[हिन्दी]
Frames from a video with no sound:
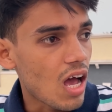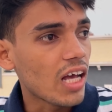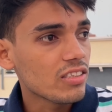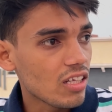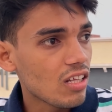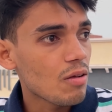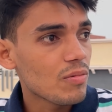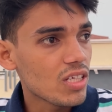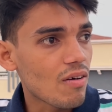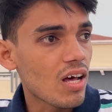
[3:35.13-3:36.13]
आज के दिन
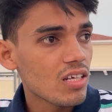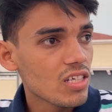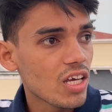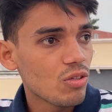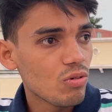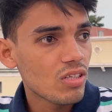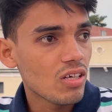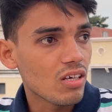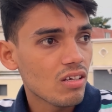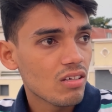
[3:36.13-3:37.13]
अपने जवाना शहीद हुए
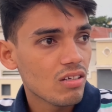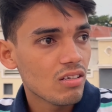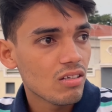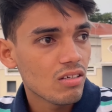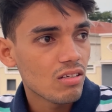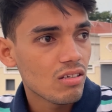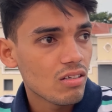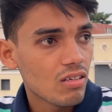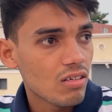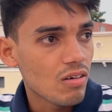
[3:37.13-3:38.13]
थे
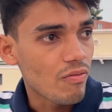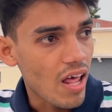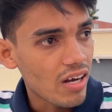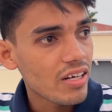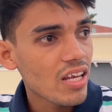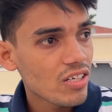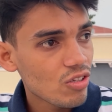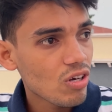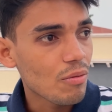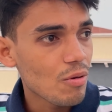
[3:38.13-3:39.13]
वैलेंटाइन डे
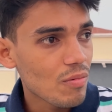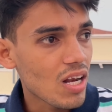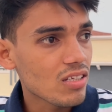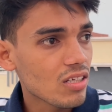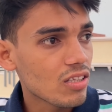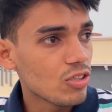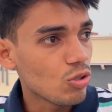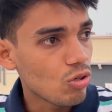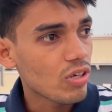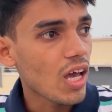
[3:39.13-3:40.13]
तो कभी मना सकते
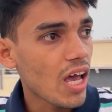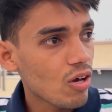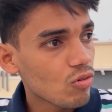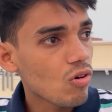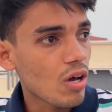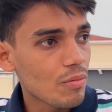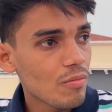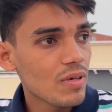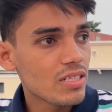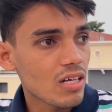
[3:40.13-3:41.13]
जो लोग यहाँ हैं उनको
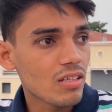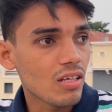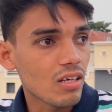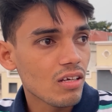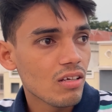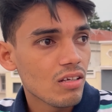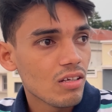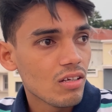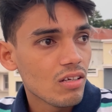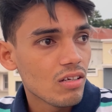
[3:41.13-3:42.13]
कभी मिल सकते
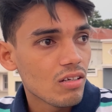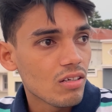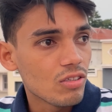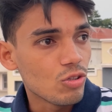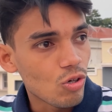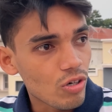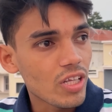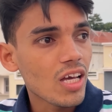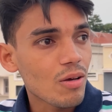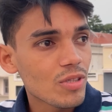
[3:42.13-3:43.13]
रहे जो लोग
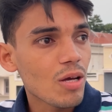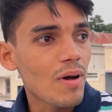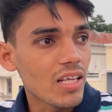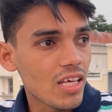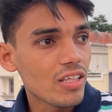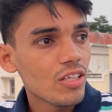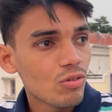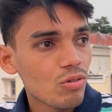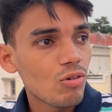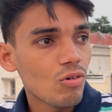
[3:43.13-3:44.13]
नहीं है कम से कम आज एक
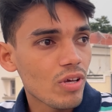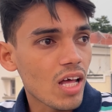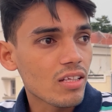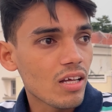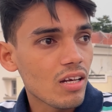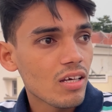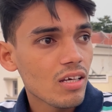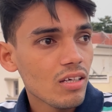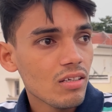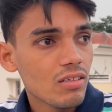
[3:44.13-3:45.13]
दिन तो उन लोग को याद कर
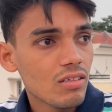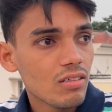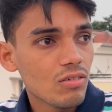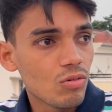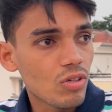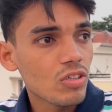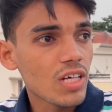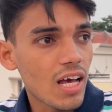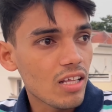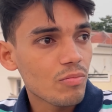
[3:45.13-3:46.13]
लेंगे उनके
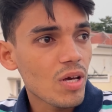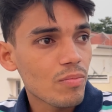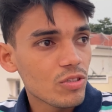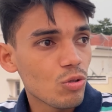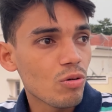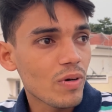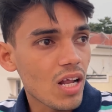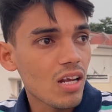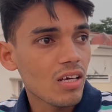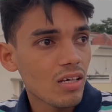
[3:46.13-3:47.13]
शहादत में अपन शोक मना